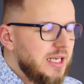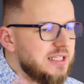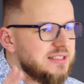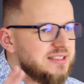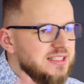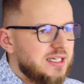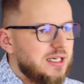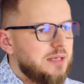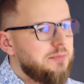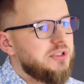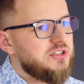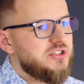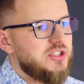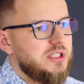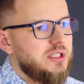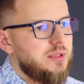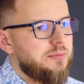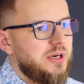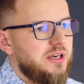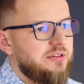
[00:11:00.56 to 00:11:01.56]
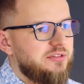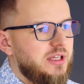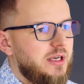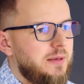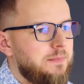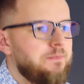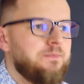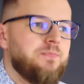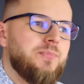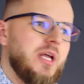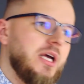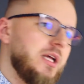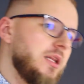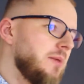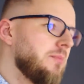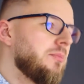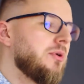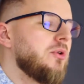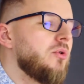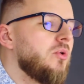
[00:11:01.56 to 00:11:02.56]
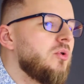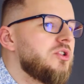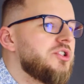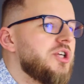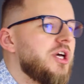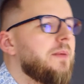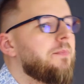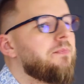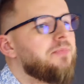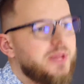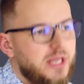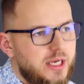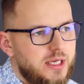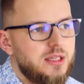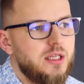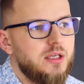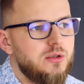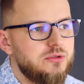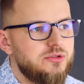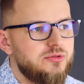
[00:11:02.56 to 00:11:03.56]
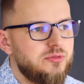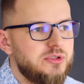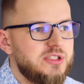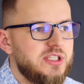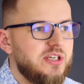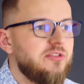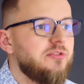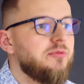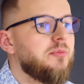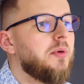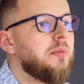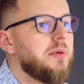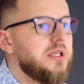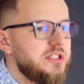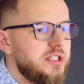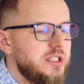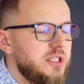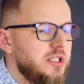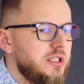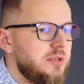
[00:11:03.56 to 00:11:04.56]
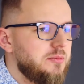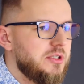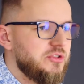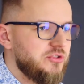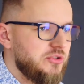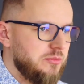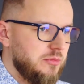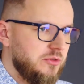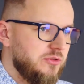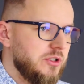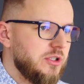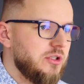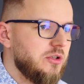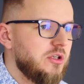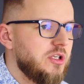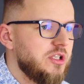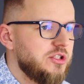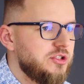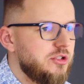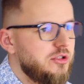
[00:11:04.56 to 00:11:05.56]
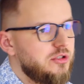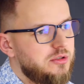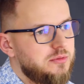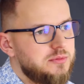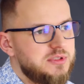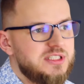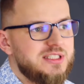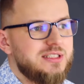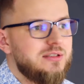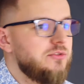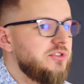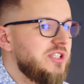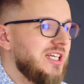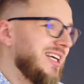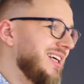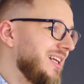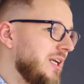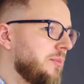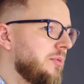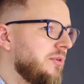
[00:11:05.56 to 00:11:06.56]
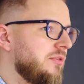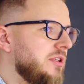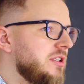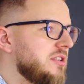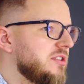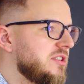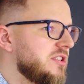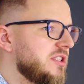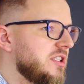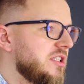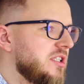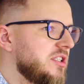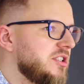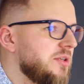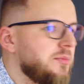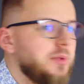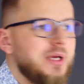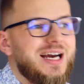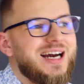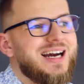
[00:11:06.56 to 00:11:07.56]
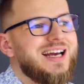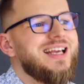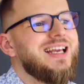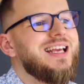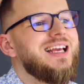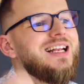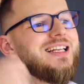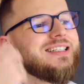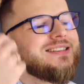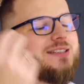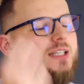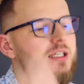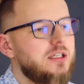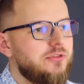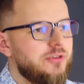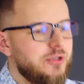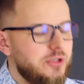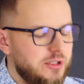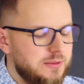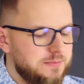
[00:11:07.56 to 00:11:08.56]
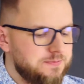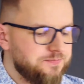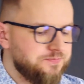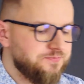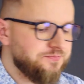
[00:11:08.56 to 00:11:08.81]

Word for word: ile zarabiasz tak naprawdę na jednym produkcie, na jednej usłudze? W momencie, kiedy masz tą kwotę określoną, zastanów się, ile powinno zostać na ciebie, a ile z tej kwoty